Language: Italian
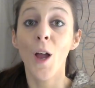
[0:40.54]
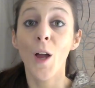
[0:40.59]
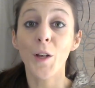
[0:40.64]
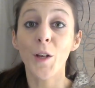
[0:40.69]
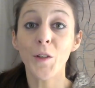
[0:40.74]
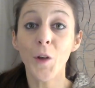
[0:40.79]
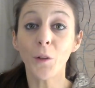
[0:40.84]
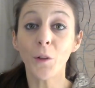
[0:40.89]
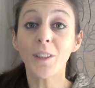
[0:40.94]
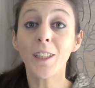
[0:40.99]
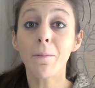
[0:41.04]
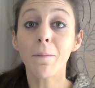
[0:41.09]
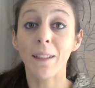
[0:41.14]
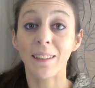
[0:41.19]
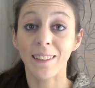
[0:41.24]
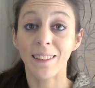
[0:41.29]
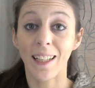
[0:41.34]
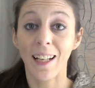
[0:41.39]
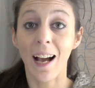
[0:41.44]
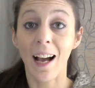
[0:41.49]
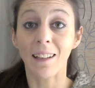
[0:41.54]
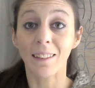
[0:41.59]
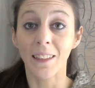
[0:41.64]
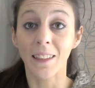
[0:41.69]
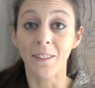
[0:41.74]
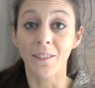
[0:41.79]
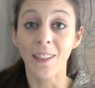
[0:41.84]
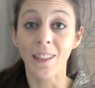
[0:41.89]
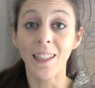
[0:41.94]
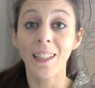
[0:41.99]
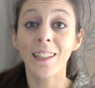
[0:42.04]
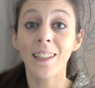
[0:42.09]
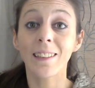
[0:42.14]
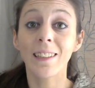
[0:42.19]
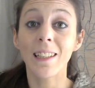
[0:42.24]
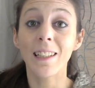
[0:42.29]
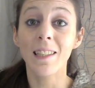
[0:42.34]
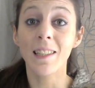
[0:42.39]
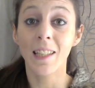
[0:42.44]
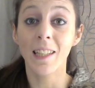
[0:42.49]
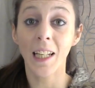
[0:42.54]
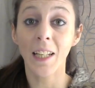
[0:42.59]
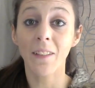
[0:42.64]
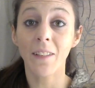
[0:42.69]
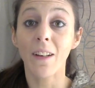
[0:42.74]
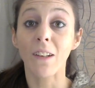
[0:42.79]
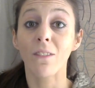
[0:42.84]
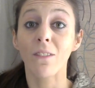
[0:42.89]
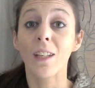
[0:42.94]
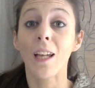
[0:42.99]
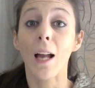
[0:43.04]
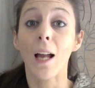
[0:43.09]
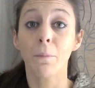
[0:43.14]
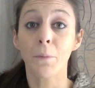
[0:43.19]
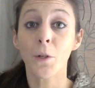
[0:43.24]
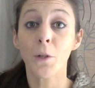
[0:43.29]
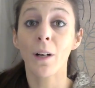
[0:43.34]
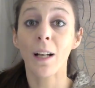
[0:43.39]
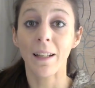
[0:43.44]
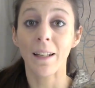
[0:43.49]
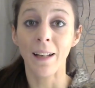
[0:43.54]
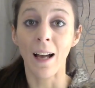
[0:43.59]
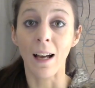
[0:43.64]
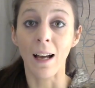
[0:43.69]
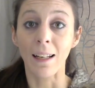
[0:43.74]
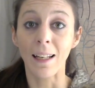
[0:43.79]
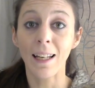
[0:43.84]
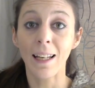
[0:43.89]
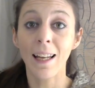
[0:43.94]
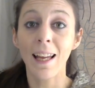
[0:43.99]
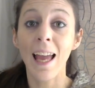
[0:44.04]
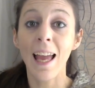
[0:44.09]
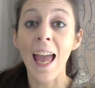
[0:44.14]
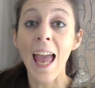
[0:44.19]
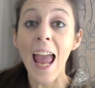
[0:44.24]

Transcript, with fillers: Non dimenticatevi di iscrivervi al mio canale